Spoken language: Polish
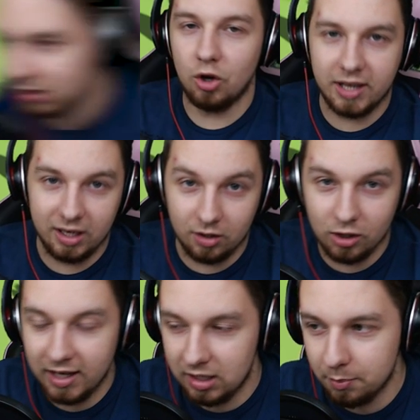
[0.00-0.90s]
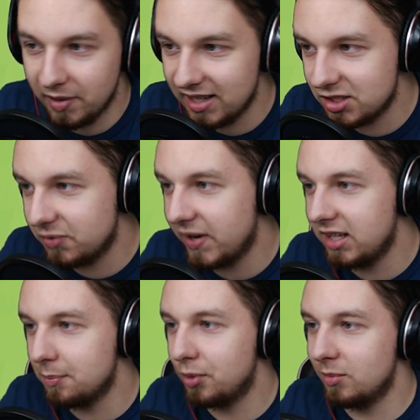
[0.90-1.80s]
Okej, okay, kolejnym bardzo
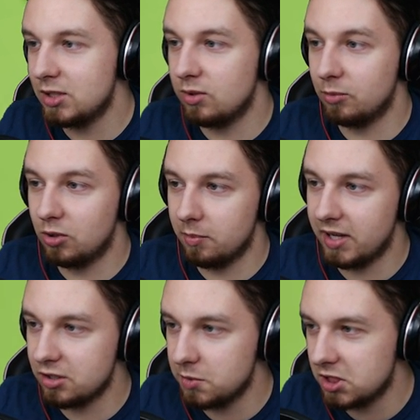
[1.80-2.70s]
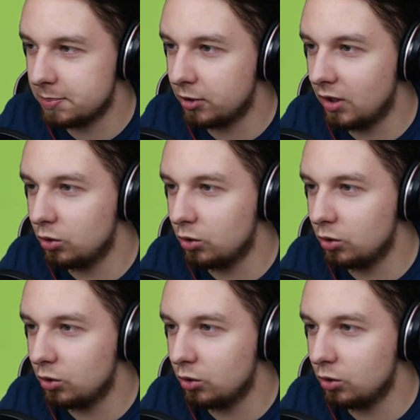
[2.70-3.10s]
fajnym pomysłem, który bardzo mi się spodobał,